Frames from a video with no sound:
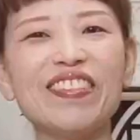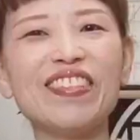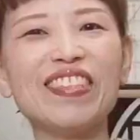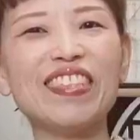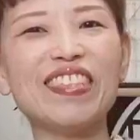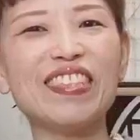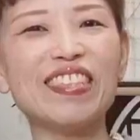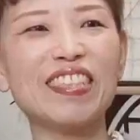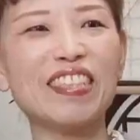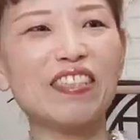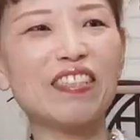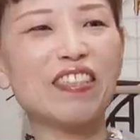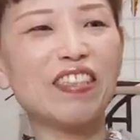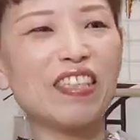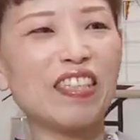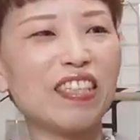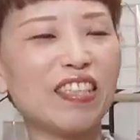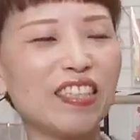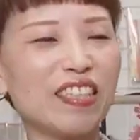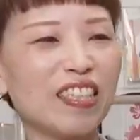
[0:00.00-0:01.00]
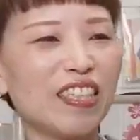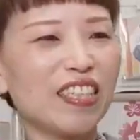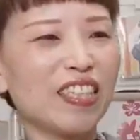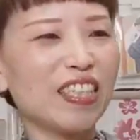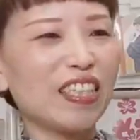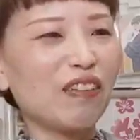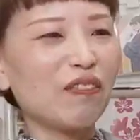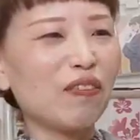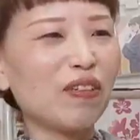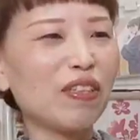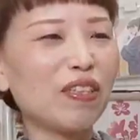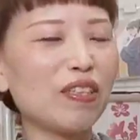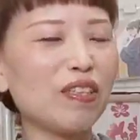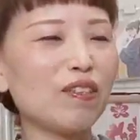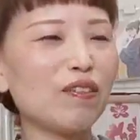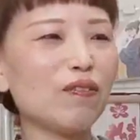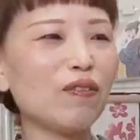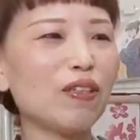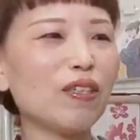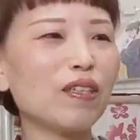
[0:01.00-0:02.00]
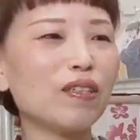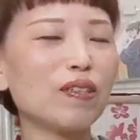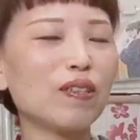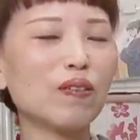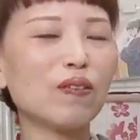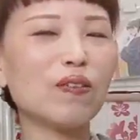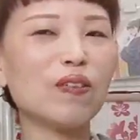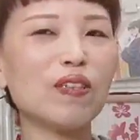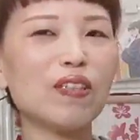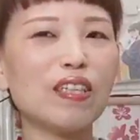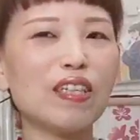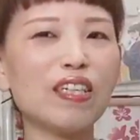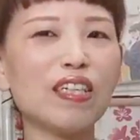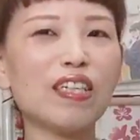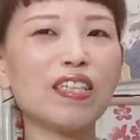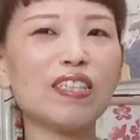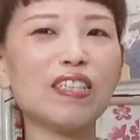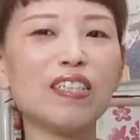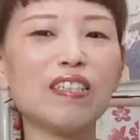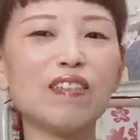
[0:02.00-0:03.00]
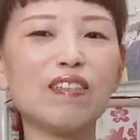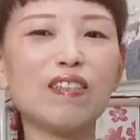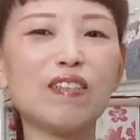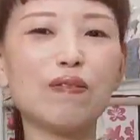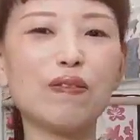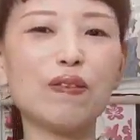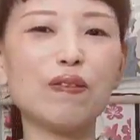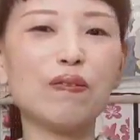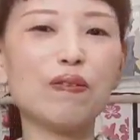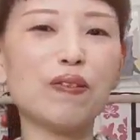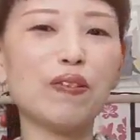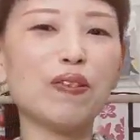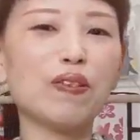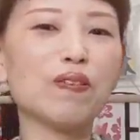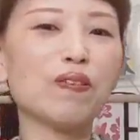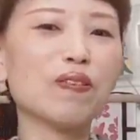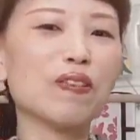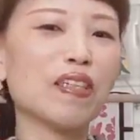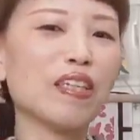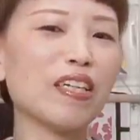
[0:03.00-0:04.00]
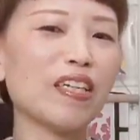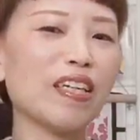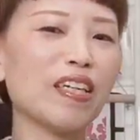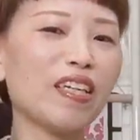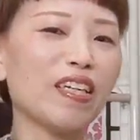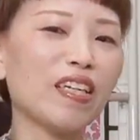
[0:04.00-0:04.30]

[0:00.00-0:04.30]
るんですけどね。たまに夢ですごいイライラしてる夢を見るので、